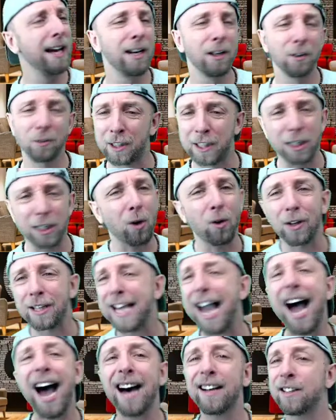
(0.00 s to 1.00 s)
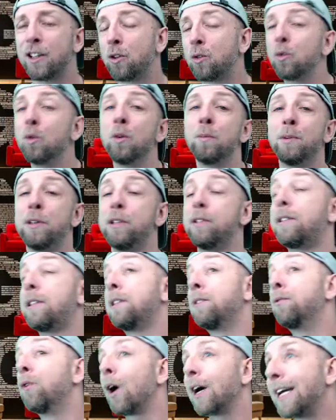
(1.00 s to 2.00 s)
ceux qui regardent et tout. Puis si
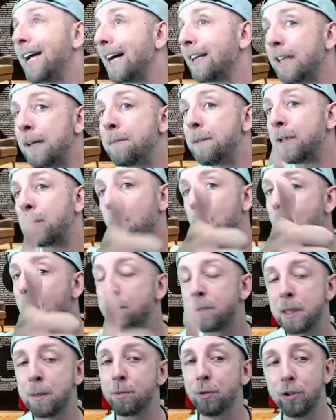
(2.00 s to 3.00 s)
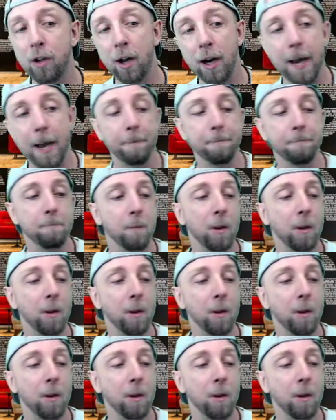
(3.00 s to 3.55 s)
vous regardez, mettez au moins un petit pouce en l'air.